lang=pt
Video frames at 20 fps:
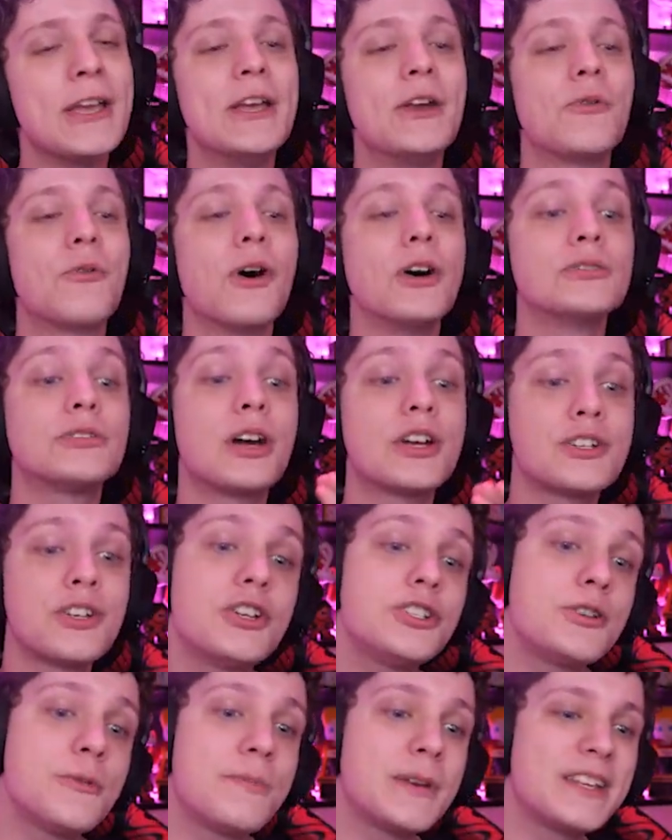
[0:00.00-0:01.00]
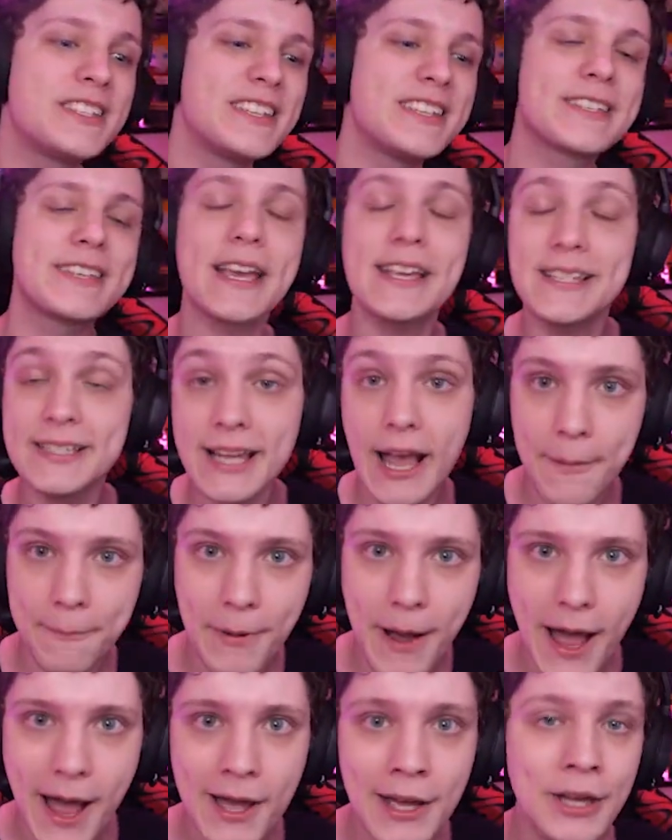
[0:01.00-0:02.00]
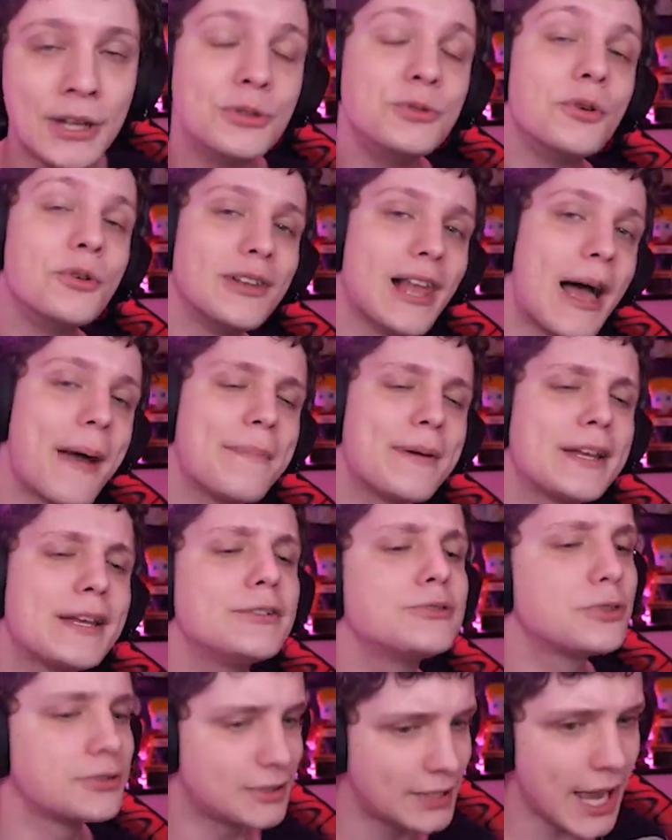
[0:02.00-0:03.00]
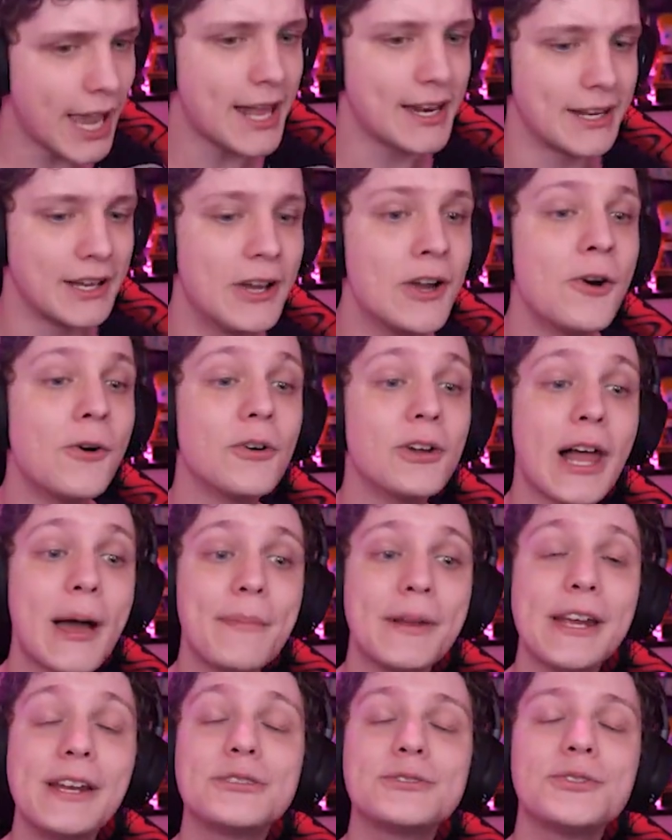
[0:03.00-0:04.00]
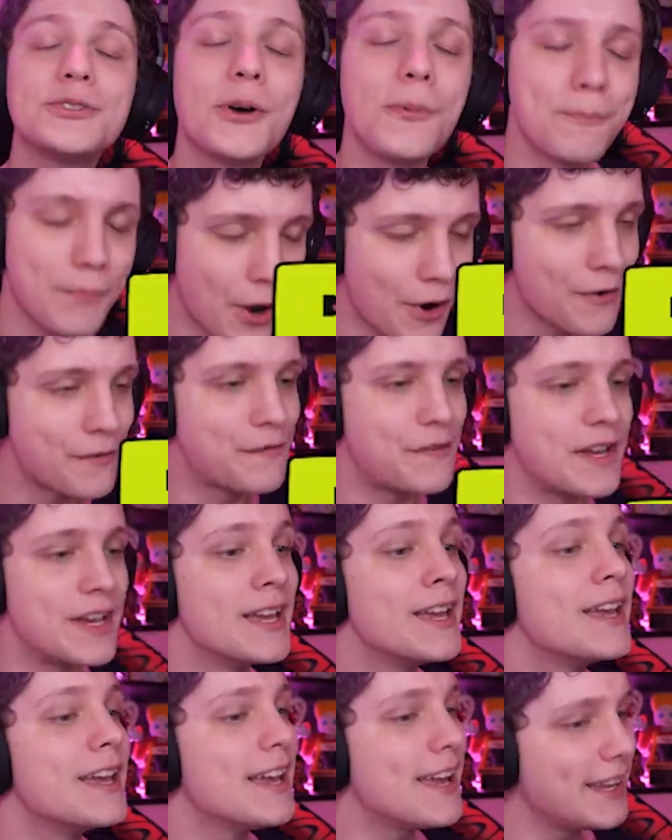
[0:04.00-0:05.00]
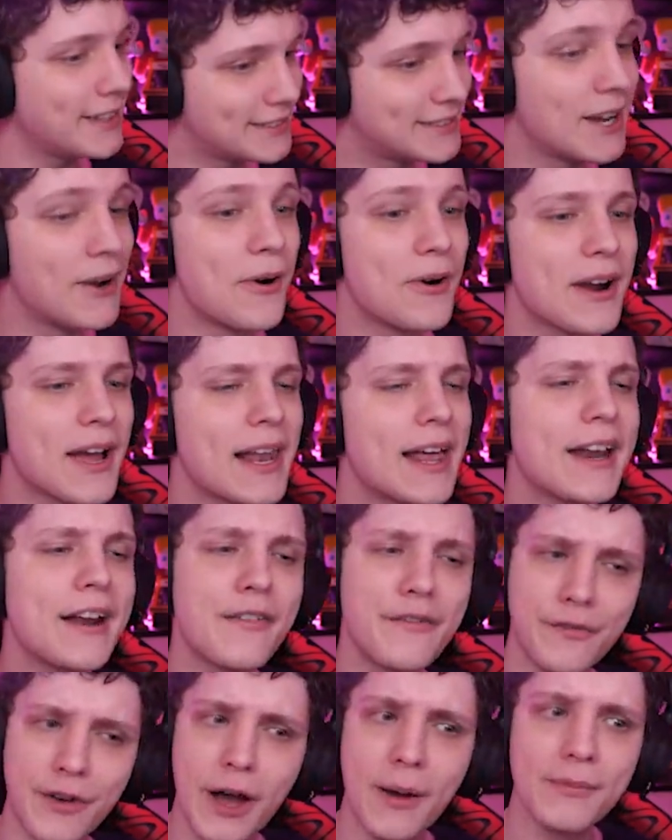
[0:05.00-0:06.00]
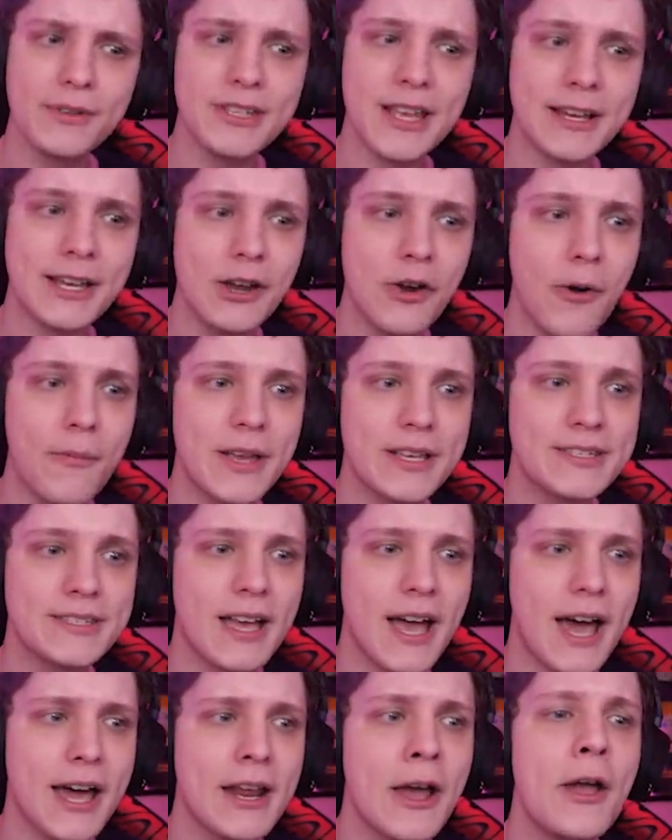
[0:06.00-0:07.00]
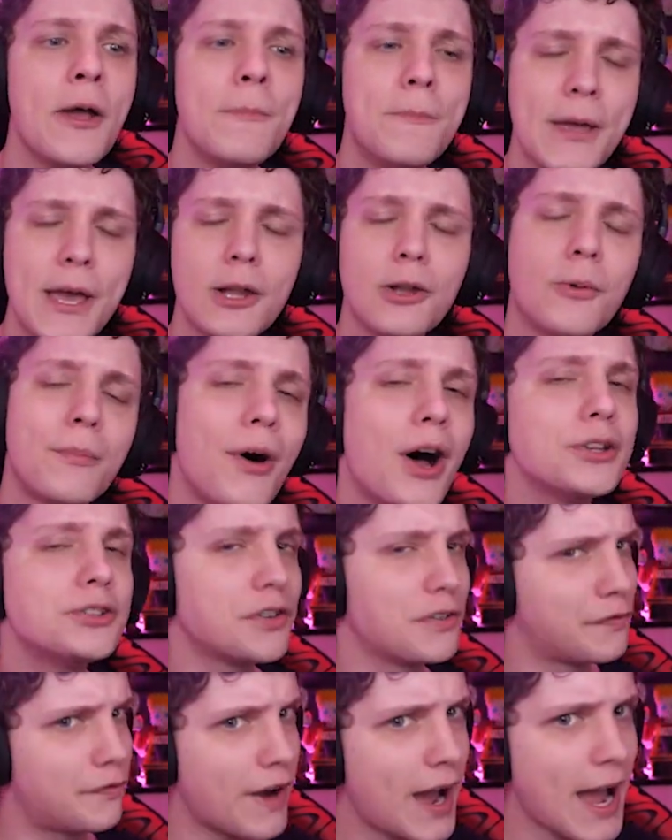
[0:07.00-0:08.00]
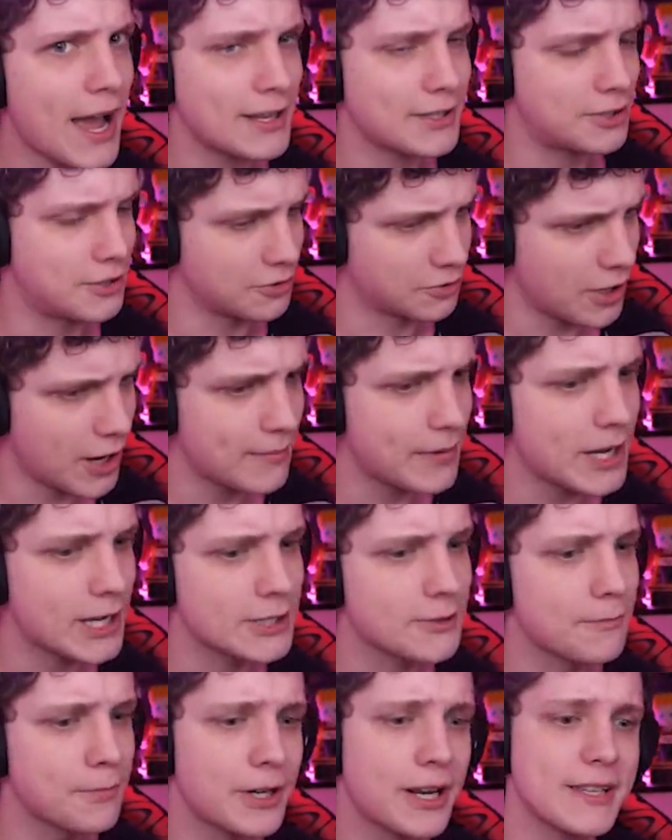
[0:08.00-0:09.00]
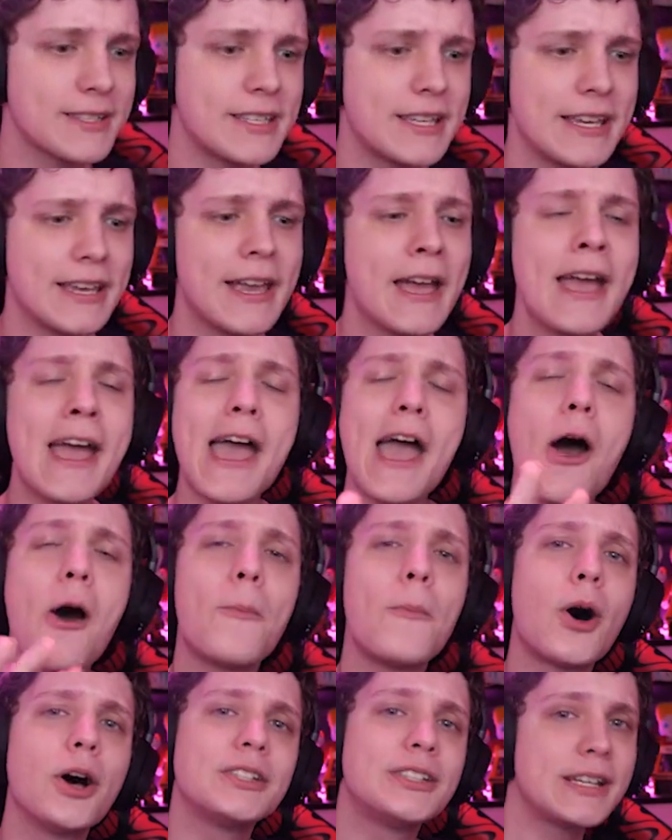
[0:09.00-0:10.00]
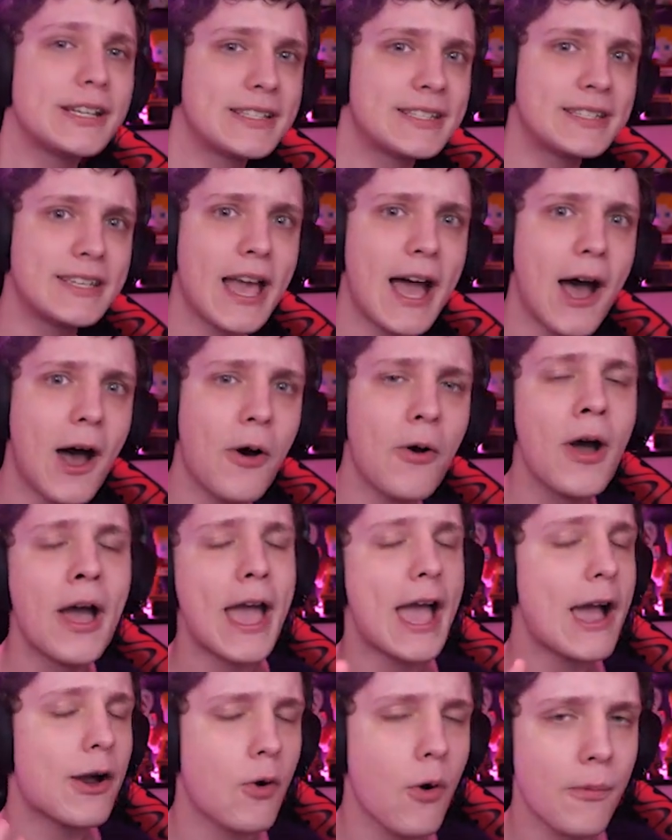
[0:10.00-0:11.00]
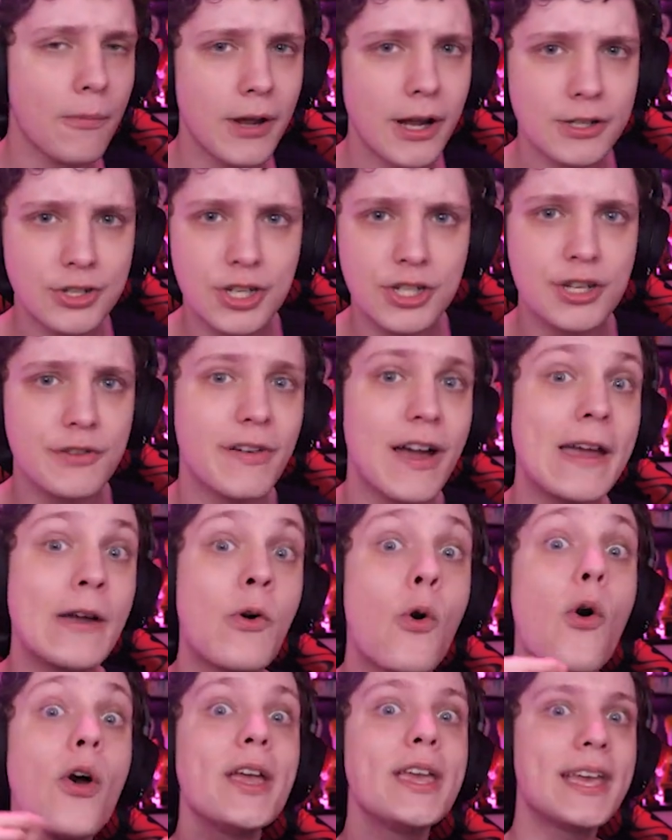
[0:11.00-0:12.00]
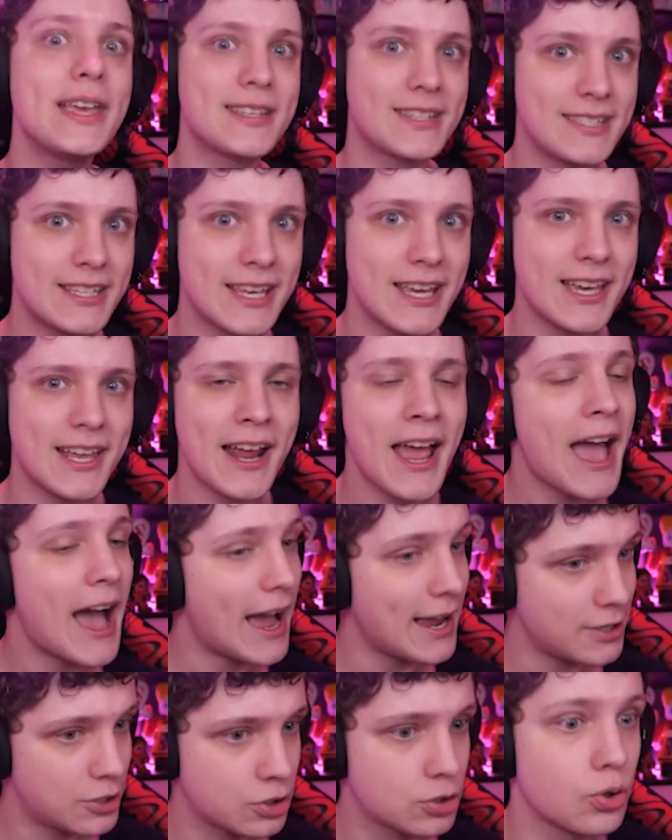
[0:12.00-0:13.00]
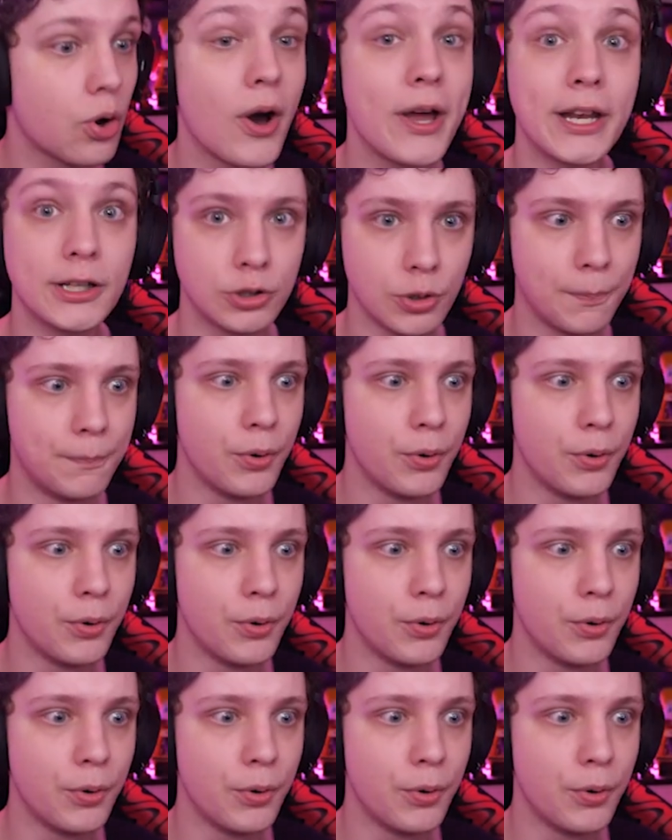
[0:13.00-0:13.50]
Enquanto a gente precisa escapar do labirinto dele O labirinto do Buffy Então, galera, vamos aqui começar começar pelo modo fácil, não é mesmo? Porque assim, é o modo inicial, é como a gente vai conhecer a história do